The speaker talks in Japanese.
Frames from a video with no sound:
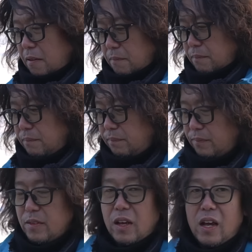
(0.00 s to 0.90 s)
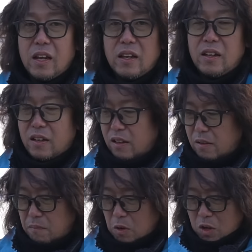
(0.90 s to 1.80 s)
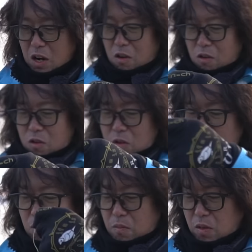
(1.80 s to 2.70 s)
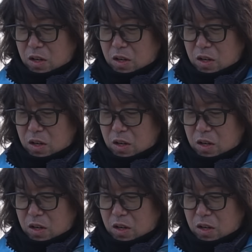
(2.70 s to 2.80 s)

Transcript: うん、はいもう顔を